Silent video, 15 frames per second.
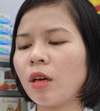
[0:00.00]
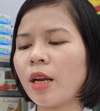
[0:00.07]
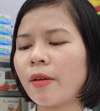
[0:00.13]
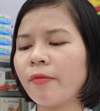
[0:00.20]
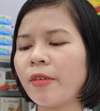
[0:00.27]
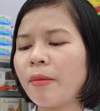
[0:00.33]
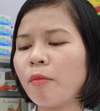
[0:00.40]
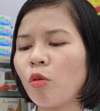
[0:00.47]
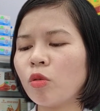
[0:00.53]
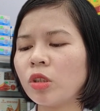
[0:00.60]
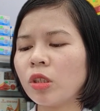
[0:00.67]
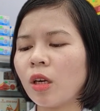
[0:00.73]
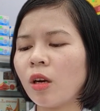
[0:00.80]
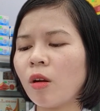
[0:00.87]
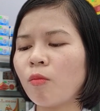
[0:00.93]
này, viêm lỗ
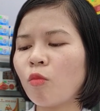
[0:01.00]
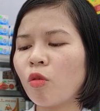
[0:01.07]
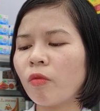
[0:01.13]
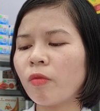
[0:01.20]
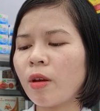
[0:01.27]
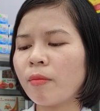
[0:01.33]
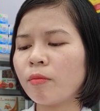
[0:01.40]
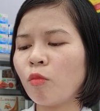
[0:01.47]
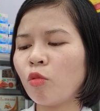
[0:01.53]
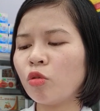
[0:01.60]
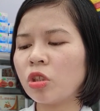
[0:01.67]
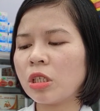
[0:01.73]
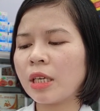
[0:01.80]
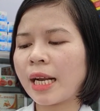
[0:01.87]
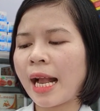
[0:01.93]
chân lông, viêm mụn
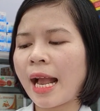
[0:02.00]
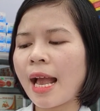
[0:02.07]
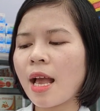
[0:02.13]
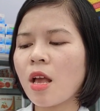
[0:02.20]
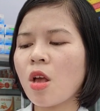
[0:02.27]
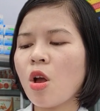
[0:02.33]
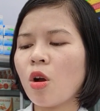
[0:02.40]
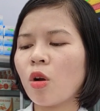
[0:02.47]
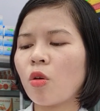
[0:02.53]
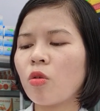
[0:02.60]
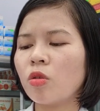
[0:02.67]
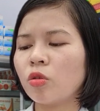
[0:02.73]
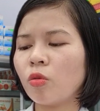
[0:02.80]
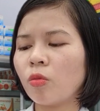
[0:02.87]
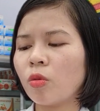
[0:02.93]
trứng cá,
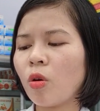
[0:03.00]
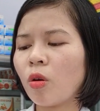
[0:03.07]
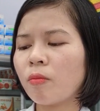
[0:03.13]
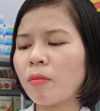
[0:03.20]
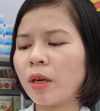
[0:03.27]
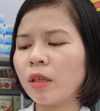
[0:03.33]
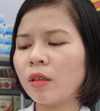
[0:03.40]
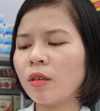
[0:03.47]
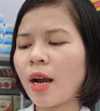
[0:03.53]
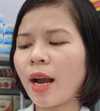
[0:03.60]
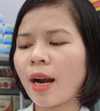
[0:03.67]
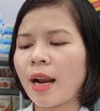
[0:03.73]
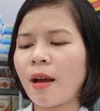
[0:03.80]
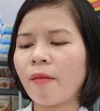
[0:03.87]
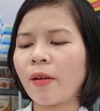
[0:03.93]
côn trùng đốt, mẩn ngứa,
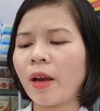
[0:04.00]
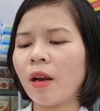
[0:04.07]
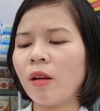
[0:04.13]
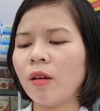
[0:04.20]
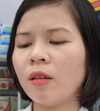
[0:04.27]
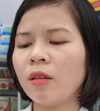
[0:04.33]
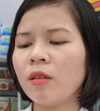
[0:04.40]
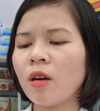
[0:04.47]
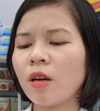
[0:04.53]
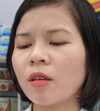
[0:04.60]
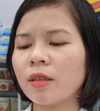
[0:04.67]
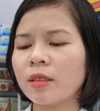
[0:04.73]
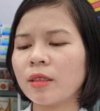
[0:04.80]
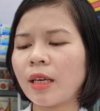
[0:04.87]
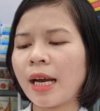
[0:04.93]
hắc lào, ghẻ lớn, nước
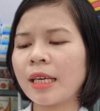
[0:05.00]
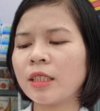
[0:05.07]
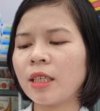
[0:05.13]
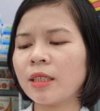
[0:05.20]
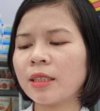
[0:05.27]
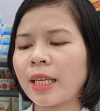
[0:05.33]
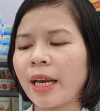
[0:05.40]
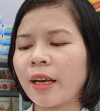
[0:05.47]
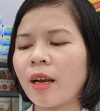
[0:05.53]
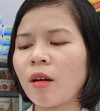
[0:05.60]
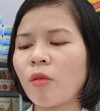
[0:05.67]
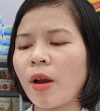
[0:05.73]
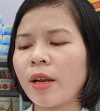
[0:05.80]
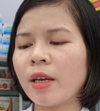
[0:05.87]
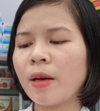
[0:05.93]
ăn chân tay các
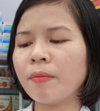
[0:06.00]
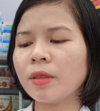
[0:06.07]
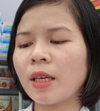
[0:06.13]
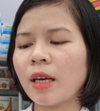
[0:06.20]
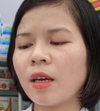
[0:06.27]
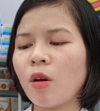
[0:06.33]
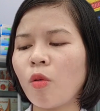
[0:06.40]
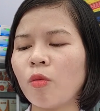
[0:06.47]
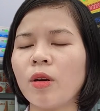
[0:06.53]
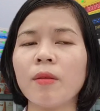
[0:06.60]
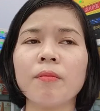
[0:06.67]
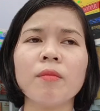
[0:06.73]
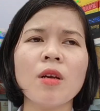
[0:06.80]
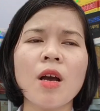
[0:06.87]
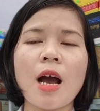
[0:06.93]
loại, nấm da đầu,
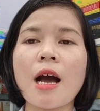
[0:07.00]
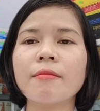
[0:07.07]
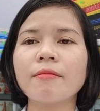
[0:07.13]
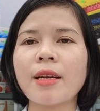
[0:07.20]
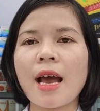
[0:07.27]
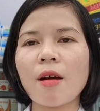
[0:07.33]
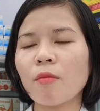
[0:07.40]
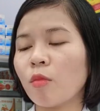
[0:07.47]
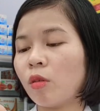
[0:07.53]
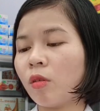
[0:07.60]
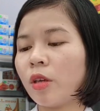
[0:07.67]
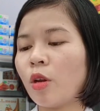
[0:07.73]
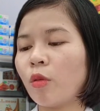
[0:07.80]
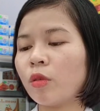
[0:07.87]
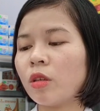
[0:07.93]
nấm âm đạo, mọi
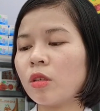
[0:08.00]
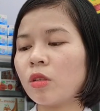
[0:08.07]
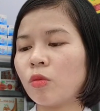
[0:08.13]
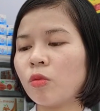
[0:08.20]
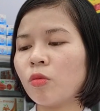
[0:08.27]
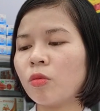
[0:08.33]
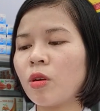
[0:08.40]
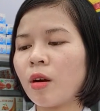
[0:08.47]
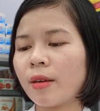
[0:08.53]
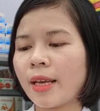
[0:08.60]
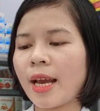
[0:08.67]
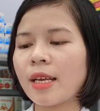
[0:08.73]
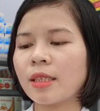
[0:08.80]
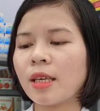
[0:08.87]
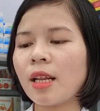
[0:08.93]
người đều có thể sử dụng được
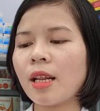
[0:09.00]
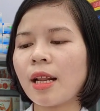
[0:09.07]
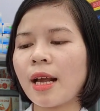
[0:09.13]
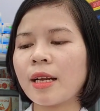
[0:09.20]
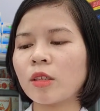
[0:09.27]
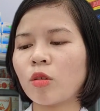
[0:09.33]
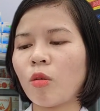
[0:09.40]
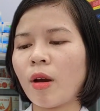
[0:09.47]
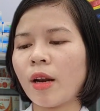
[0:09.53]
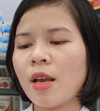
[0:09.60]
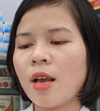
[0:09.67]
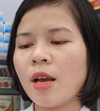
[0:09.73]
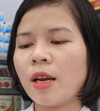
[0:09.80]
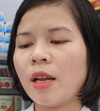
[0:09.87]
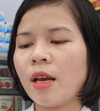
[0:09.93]
nhá, rất là an toàn.
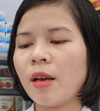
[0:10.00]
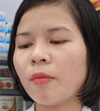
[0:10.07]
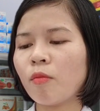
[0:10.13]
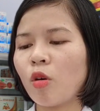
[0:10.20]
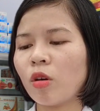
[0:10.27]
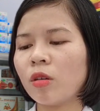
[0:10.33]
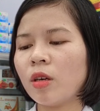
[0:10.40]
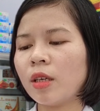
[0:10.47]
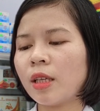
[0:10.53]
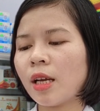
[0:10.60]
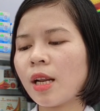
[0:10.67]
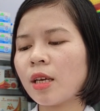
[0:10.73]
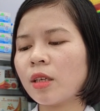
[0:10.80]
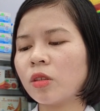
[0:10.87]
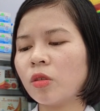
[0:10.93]
Đấy, mọi người thấy
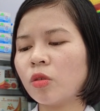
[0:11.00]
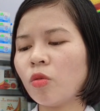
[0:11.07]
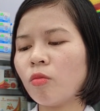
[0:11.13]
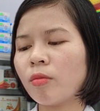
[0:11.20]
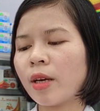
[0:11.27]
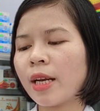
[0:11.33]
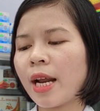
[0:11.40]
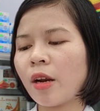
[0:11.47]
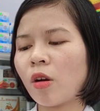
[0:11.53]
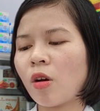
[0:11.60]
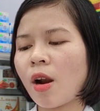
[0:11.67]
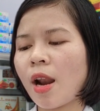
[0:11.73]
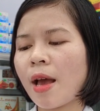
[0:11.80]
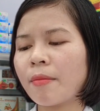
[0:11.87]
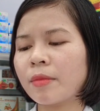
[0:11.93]
là sử dụng cái này
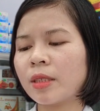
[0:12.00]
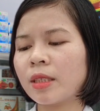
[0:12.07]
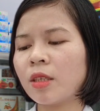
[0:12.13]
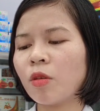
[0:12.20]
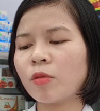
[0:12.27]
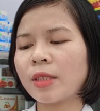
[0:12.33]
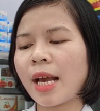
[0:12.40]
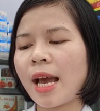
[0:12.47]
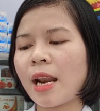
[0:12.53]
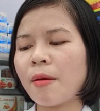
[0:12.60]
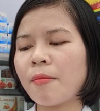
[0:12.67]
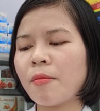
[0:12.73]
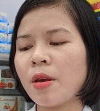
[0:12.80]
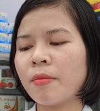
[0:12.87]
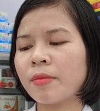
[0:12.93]
nó làm dịu da,
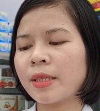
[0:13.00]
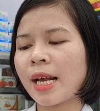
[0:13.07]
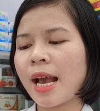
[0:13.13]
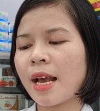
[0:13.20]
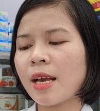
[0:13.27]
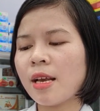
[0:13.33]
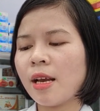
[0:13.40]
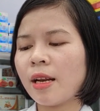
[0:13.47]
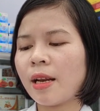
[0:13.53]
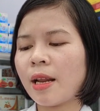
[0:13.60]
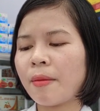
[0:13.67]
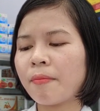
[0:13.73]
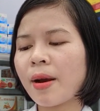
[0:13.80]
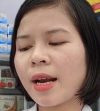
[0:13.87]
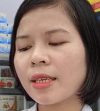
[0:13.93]
làm mềm da,
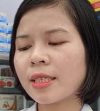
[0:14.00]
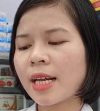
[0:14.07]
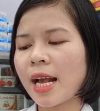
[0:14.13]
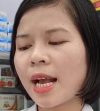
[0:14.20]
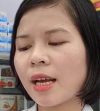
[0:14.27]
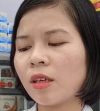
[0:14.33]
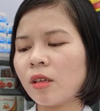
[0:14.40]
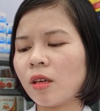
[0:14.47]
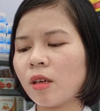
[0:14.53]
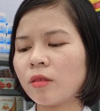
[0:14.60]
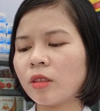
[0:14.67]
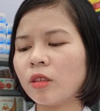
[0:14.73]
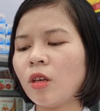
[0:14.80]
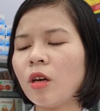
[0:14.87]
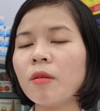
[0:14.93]
làm mát da
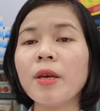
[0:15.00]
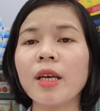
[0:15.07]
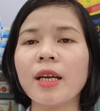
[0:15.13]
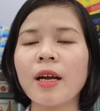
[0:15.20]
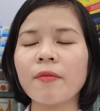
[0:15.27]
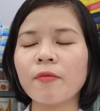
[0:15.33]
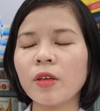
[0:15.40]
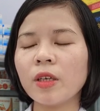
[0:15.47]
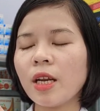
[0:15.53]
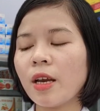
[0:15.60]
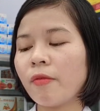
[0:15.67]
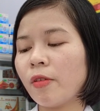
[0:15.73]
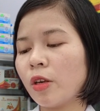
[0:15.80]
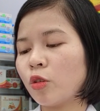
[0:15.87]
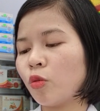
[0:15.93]
đó, đỡ bị các vấn
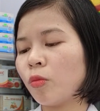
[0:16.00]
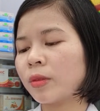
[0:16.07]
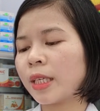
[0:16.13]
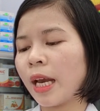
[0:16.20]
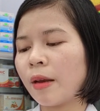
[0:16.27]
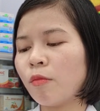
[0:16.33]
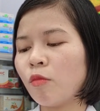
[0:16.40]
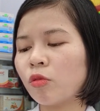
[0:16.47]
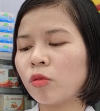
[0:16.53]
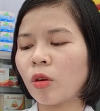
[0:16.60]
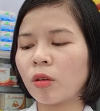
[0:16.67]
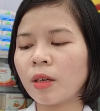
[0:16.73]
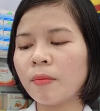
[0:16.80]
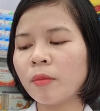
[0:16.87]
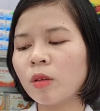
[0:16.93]
đề về rôm sảy, mụn
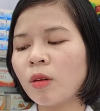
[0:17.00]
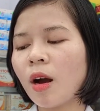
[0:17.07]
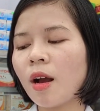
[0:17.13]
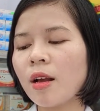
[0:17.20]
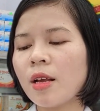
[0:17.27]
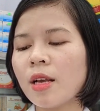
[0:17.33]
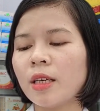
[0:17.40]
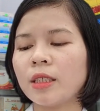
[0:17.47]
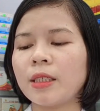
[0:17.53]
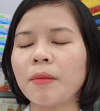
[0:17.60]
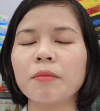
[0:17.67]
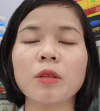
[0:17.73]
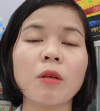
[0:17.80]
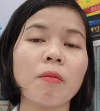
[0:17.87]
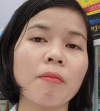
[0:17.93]
nhọt, nấm ngứa,
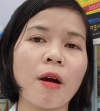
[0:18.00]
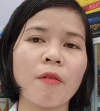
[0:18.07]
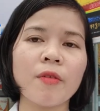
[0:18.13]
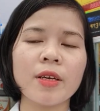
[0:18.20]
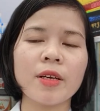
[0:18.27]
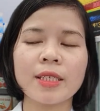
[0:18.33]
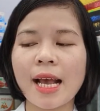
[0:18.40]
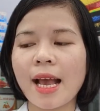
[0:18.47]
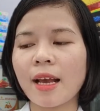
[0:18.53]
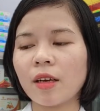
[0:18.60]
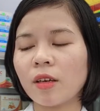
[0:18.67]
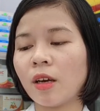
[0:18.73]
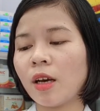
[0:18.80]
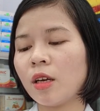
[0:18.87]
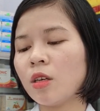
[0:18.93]
chăm sóc bảo vệ da.
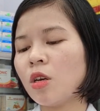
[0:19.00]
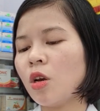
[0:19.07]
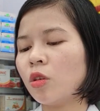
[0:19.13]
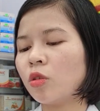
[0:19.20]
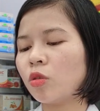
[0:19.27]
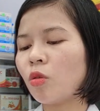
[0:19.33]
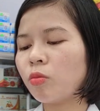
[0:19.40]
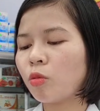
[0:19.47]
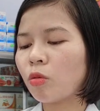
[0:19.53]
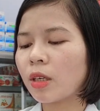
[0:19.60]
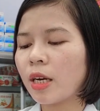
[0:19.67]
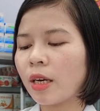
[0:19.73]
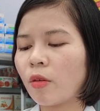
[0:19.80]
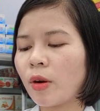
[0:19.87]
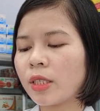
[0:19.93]
Đấy, giúp
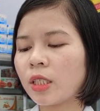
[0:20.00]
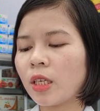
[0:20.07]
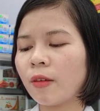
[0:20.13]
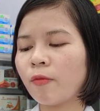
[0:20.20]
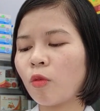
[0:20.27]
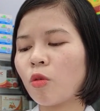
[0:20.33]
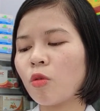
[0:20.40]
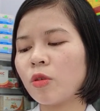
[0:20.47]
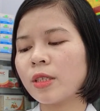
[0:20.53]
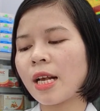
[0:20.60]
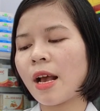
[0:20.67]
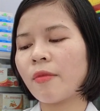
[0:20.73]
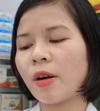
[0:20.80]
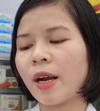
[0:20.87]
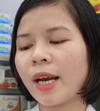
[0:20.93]
thúc đẩy quá trình phục
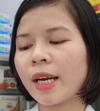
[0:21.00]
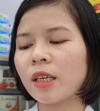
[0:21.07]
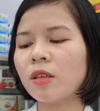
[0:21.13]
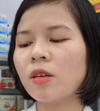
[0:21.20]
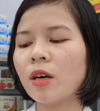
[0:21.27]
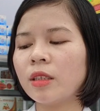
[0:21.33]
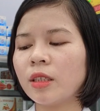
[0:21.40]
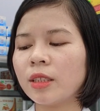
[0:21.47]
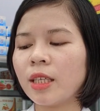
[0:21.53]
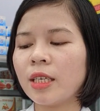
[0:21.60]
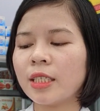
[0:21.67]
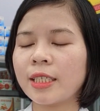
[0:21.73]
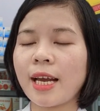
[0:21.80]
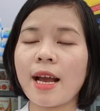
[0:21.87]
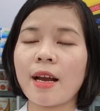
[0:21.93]
hồi da và ngăn ngừa những
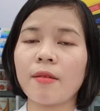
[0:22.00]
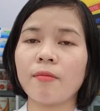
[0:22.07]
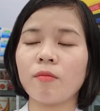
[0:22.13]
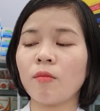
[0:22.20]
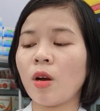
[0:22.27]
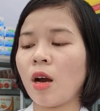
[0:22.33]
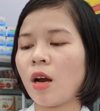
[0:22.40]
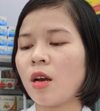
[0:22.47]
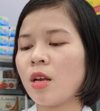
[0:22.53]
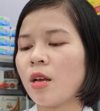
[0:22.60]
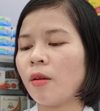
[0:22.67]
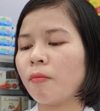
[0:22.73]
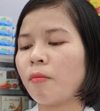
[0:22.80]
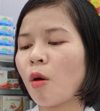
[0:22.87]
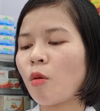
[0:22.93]
tình trạng mà
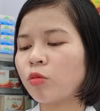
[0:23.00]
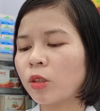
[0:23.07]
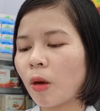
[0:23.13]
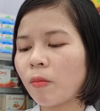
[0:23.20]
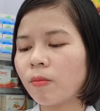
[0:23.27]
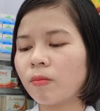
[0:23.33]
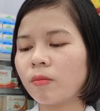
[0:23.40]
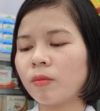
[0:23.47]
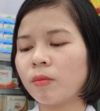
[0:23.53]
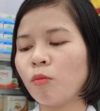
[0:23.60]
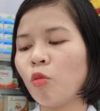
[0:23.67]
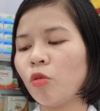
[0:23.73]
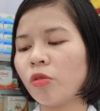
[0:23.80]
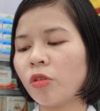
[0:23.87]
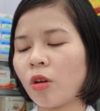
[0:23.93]
bong chóc,
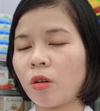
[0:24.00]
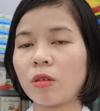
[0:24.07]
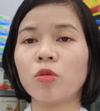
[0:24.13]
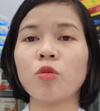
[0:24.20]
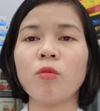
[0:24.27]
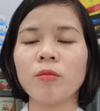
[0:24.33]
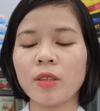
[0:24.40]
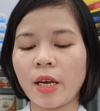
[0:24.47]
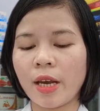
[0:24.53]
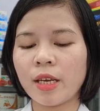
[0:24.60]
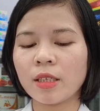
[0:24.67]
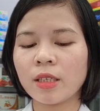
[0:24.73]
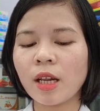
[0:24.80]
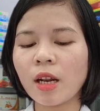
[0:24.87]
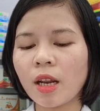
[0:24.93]
mụn nhọt, rôm
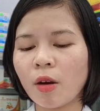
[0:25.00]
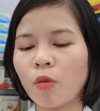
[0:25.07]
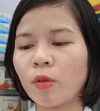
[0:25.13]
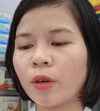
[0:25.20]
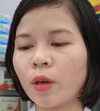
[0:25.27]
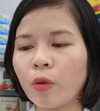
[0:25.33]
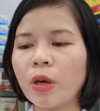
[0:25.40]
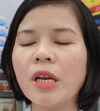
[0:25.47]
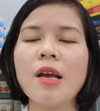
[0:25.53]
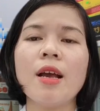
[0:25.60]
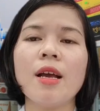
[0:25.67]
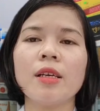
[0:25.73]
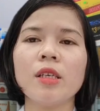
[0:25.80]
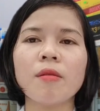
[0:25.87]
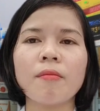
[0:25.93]
sấy, rất là ok luôn.
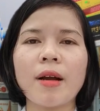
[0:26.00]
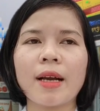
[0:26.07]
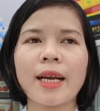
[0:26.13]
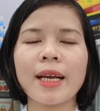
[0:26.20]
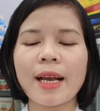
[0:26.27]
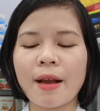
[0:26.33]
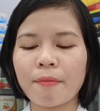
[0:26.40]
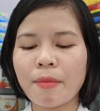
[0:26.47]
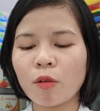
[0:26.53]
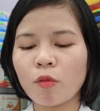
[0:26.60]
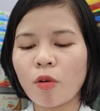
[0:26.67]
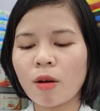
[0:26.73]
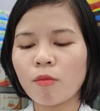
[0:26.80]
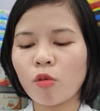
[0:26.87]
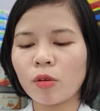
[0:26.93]
Nhưng mà khách hàng
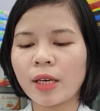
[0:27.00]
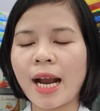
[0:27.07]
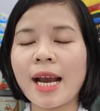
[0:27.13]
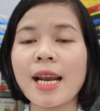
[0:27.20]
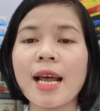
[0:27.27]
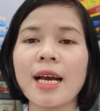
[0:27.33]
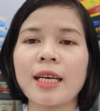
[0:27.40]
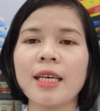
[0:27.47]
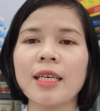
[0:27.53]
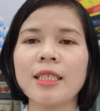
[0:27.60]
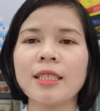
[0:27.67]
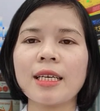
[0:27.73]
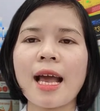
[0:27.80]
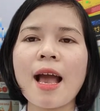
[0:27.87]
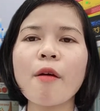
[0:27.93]
băn khoăn một cái là
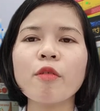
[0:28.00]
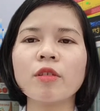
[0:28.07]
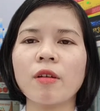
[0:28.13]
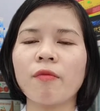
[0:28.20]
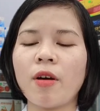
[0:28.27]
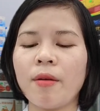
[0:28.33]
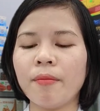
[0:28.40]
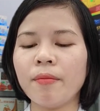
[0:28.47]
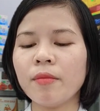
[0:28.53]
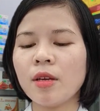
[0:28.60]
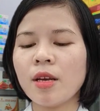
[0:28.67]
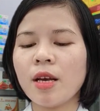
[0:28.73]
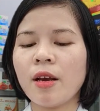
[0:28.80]
cái giá của sản phẩm